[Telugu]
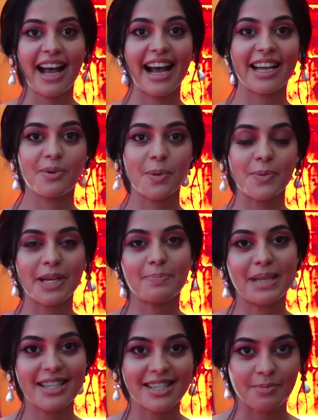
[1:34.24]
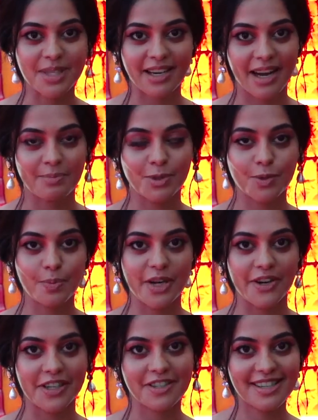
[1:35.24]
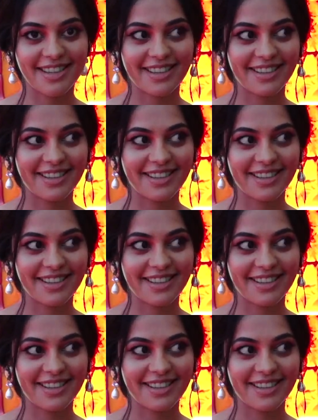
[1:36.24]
హాయ్ ఎవ్రీవన్ ప్లీజ్ సబ్స్క్రైబ్ టు మిరర్స్